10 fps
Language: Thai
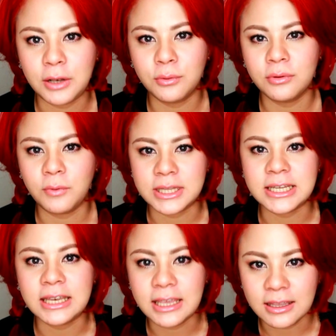นรุ่น
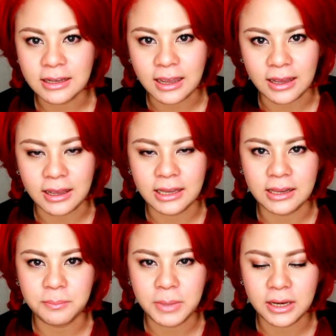whitening นะคะอัน
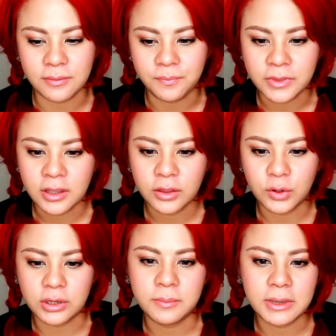นั้นเป็น
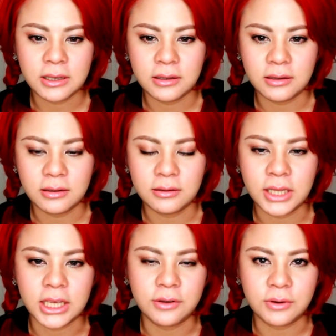ตัวที่เป็น
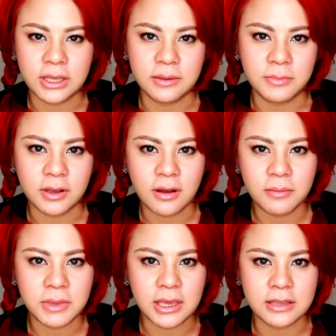day cream แล้วก็
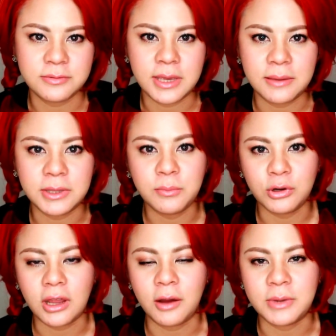มี เอส พี เอฟ ที่ม
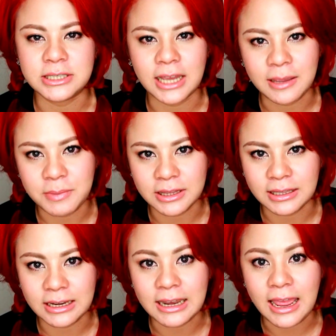ดเอามาใช้เป็น
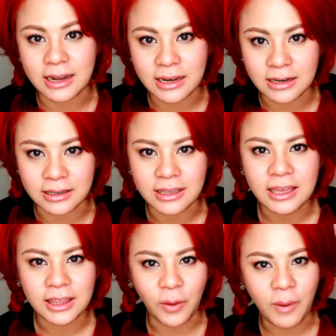กันแดดได้เลย
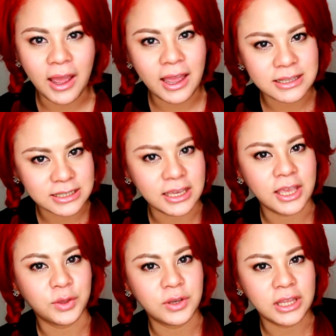แต่ว่า อาร์ เจ เค
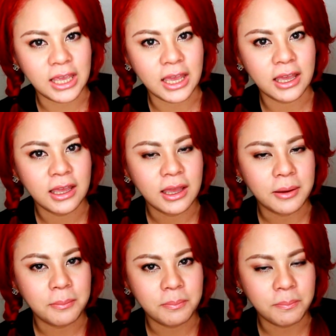ตัวเนี้ย
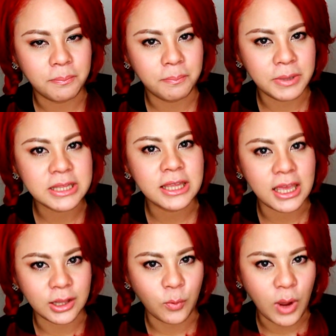พิเศ
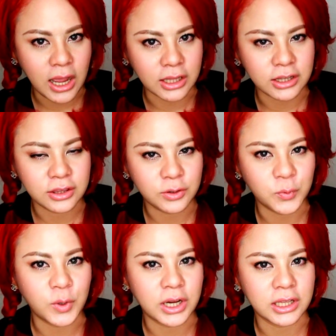ษกว่า
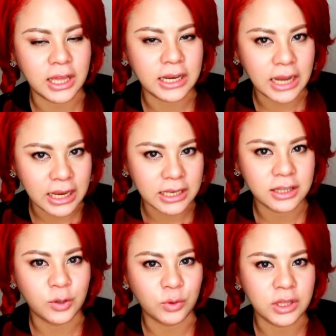ตัวอันนั้น
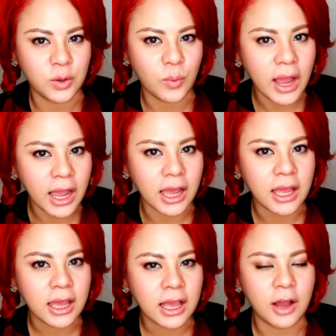ตรงที่ว่า
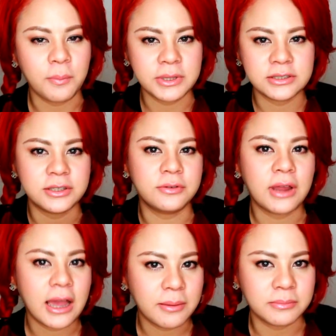เขาเป็นเซ
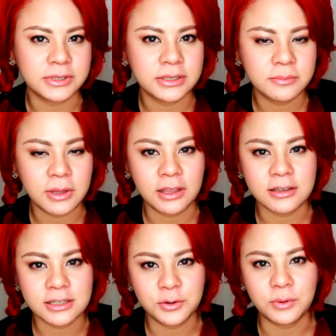รั่มซึ่งมัน
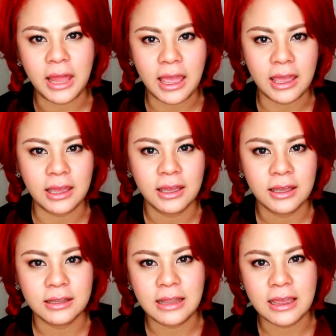ก็จะดูแล
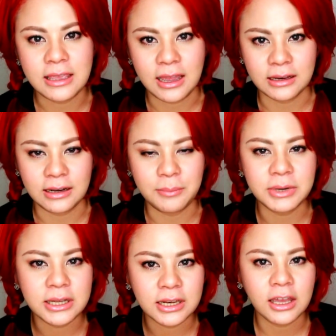ได้อย่างล้ำ
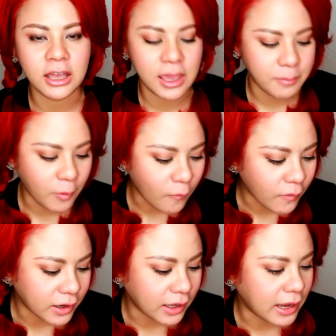ลึกและก็เข้มข้
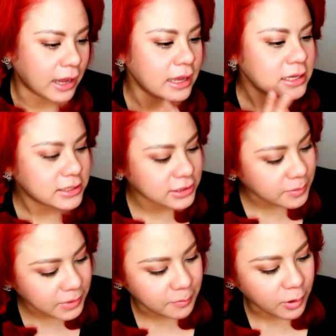นนะคะชื่อ
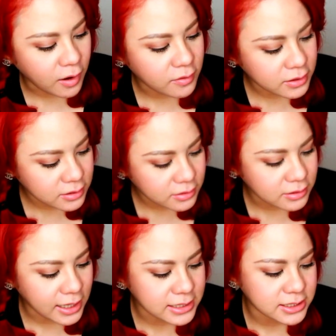เต็มๆของเขาคือ
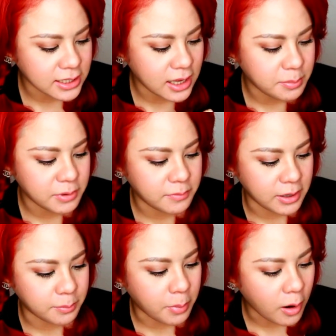อาร์ เจ เค
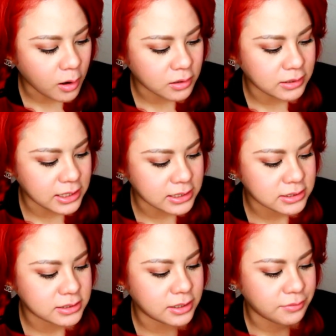Perfect Pore-less
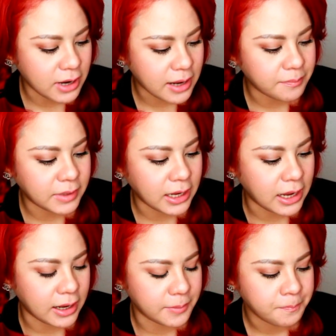Serum นะ
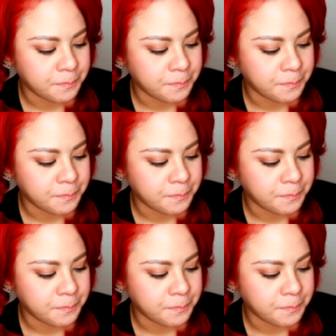คะ